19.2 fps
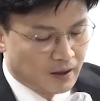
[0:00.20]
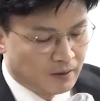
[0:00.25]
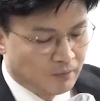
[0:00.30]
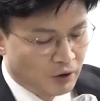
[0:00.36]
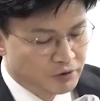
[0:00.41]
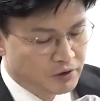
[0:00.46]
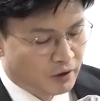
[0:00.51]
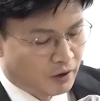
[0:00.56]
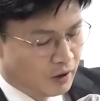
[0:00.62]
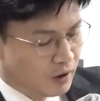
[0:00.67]

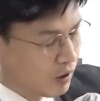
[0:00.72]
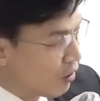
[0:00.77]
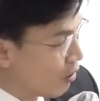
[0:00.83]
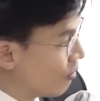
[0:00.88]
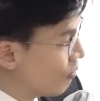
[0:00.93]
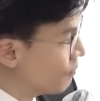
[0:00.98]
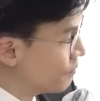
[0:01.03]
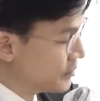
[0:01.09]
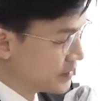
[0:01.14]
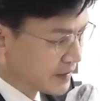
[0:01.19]
먼저
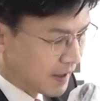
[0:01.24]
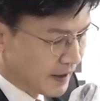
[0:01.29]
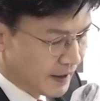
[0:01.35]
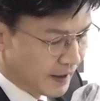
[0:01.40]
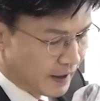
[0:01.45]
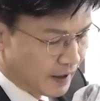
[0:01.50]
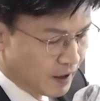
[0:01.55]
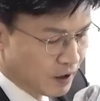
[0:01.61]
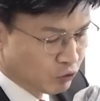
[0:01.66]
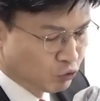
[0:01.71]

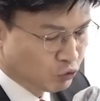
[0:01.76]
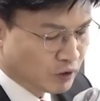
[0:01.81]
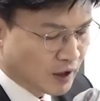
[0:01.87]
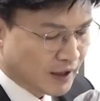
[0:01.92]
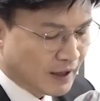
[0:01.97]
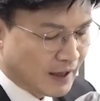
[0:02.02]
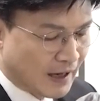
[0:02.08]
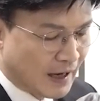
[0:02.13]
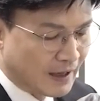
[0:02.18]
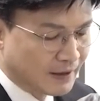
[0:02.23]
검사의
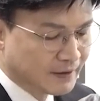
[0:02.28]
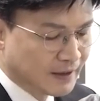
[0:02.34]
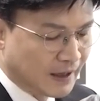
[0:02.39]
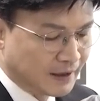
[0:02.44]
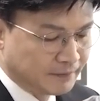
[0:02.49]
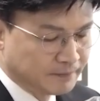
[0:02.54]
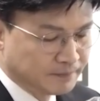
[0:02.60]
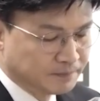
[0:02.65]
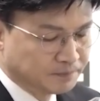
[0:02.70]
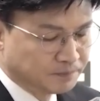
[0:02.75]
수사가 가능한
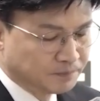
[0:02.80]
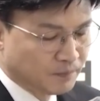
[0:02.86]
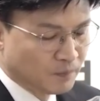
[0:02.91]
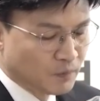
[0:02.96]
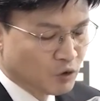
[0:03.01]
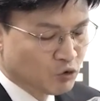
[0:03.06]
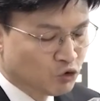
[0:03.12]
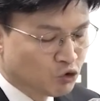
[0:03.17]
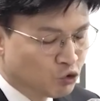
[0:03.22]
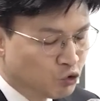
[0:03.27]

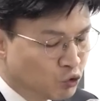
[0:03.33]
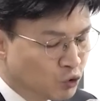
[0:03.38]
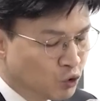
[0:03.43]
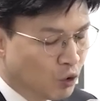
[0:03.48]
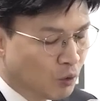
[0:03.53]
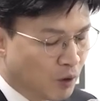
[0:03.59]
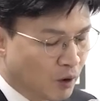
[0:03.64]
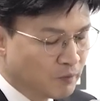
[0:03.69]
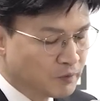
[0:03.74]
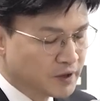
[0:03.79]

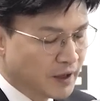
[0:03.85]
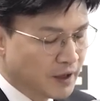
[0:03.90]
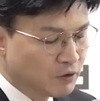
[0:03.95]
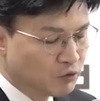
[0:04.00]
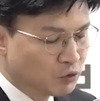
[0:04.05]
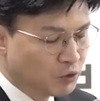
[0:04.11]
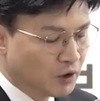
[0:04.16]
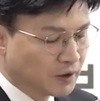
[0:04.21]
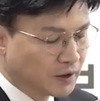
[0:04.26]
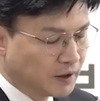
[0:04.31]
중요 범죄의
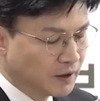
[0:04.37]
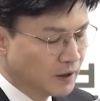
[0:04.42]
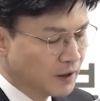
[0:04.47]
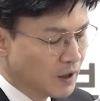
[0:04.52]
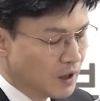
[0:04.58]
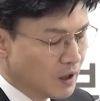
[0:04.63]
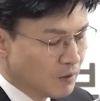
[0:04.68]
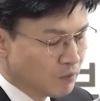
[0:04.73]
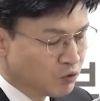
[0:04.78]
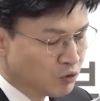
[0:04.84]
유형이
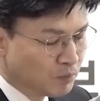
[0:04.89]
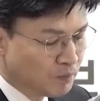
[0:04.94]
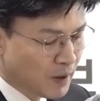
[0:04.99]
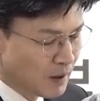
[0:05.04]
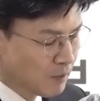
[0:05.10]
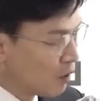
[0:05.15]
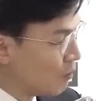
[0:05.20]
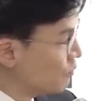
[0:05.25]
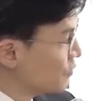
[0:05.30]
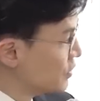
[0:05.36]

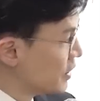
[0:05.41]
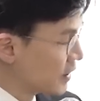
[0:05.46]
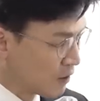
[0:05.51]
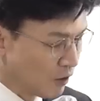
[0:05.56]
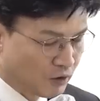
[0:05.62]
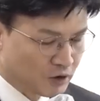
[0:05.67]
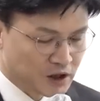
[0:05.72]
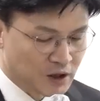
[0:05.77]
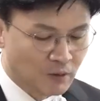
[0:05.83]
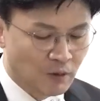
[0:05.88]
부패범죄,
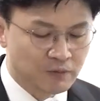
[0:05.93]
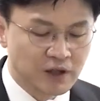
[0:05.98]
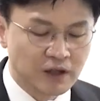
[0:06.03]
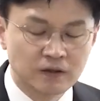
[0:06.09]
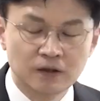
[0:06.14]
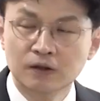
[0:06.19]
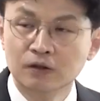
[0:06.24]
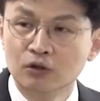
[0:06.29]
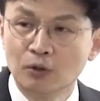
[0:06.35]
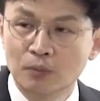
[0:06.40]
경제범죄
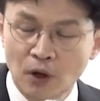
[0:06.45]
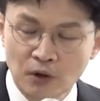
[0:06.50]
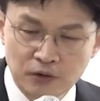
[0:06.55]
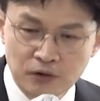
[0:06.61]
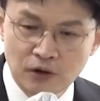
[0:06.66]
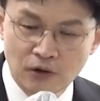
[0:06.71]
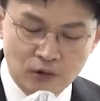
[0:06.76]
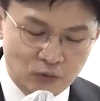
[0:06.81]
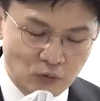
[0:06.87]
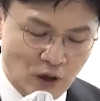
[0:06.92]
등으로
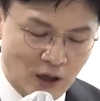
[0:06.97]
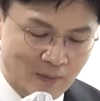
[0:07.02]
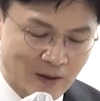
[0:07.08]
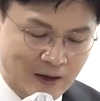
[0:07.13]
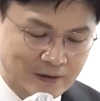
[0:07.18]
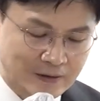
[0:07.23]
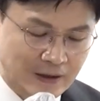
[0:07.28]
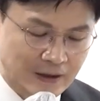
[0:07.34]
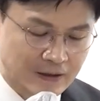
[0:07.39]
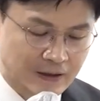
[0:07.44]

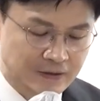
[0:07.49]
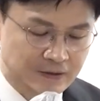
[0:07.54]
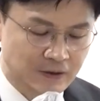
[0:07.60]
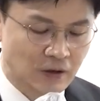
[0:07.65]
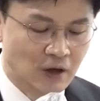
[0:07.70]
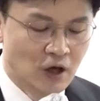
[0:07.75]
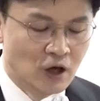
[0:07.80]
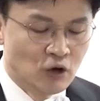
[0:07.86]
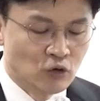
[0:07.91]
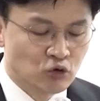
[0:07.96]
변경됨에
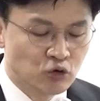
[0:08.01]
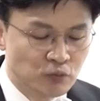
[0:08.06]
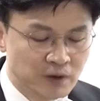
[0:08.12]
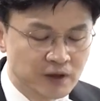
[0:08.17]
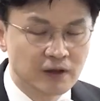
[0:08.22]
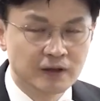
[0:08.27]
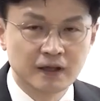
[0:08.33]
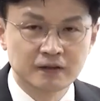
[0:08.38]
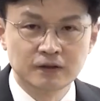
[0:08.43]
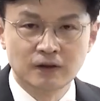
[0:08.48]
따라서
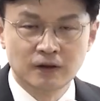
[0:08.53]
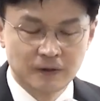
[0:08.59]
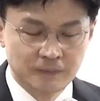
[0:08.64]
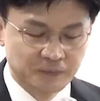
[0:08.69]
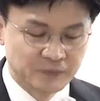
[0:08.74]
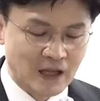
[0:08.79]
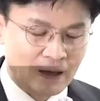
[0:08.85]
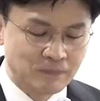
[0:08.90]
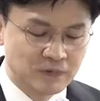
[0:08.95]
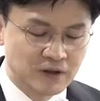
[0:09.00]
국민들께서
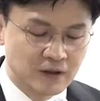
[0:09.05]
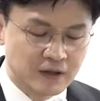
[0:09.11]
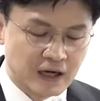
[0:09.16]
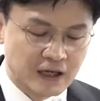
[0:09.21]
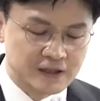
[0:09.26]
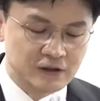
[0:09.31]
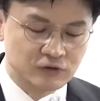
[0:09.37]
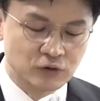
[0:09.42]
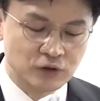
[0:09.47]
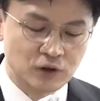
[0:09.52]

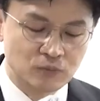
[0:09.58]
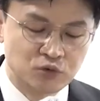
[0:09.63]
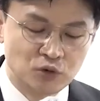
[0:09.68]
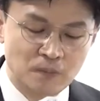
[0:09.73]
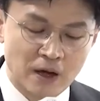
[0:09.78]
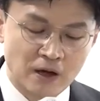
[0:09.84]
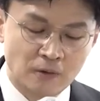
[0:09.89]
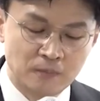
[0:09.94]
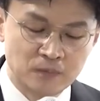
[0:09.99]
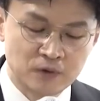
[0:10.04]
납득하실 수 있는
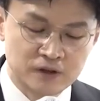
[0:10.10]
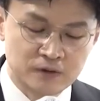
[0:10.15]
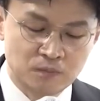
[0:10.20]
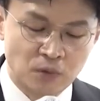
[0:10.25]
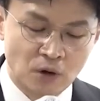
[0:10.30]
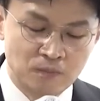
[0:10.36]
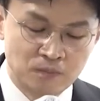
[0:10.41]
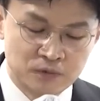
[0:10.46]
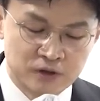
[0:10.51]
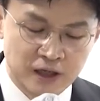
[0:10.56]

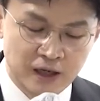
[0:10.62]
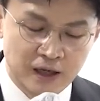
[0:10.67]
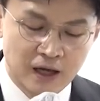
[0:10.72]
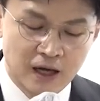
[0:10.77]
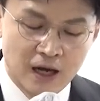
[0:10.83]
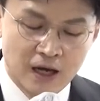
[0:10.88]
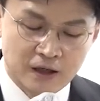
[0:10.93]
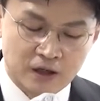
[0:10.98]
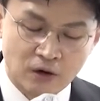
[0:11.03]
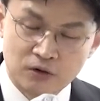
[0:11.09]
부패범죄,
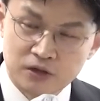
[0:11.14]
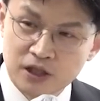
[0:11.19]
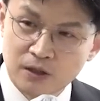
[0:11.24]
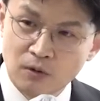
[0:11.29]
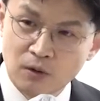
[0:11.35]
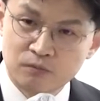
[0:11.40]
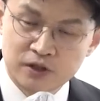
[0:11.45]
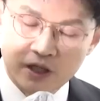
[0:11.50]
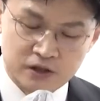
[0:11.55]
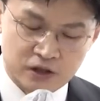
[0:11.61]

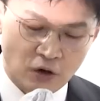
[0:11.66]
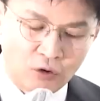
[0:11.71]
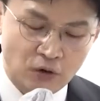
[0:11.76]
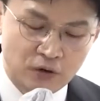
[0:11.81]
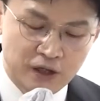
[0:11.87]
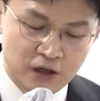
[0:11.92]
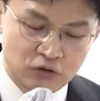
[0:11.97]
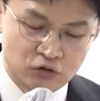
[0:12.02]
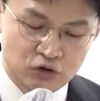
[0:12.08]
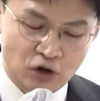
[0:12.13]
경제범죄
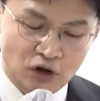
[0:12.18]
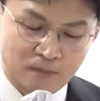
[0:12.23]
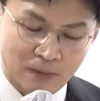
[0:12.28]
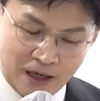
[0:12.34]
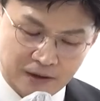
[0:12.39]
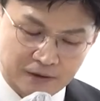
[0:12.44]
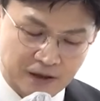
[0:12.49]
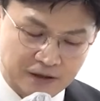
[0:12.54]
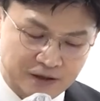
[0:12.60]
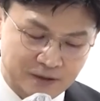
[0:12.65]
정의 규정을
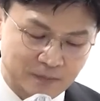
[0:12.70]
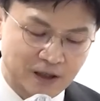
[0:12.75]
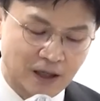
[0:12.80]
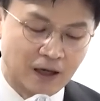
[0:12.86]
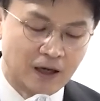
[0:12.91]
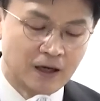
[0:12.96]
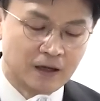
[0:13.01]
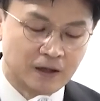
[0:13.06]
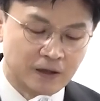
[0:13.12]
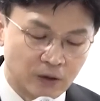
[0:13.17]
마련했습니다.
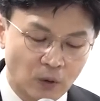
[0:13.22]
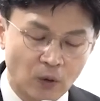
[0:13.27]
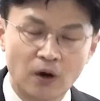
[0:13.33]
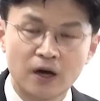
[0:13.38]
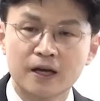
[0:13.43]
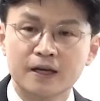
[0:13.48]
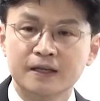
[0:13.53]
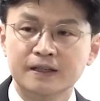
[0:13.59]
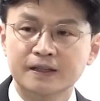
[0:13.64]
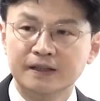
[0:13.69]
그리고
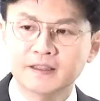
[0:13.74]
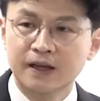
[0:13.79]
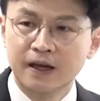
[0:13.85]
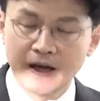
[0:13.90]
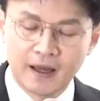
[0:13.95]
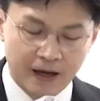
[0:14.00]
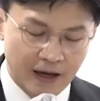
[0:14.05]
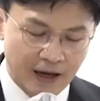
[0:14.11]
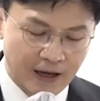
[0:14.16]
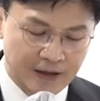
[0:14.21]
이에
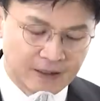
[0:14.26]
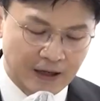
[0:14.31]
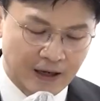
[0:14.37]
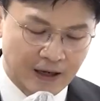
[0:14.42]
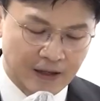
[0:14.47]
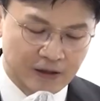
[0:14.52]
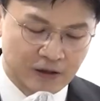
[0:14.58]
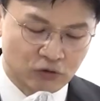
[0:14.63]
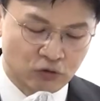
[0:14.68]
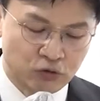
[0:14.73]

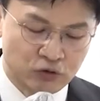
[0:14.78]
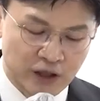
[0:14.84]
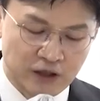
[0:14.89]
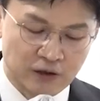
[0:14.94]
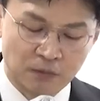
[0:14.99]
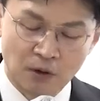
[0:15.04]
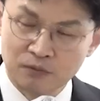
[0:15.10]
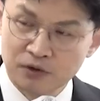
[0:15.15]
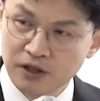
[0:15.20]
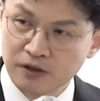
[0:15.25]
해당하는 구체적
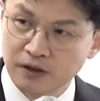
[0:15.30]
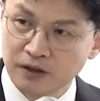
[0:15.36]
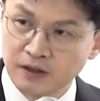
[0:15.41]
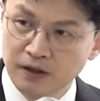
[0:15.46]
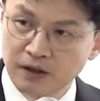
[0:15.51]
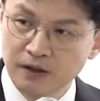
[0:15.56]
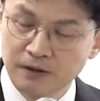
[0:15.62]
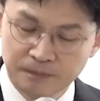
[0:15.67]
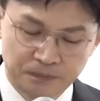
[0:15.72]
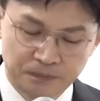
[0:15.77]
범죄들을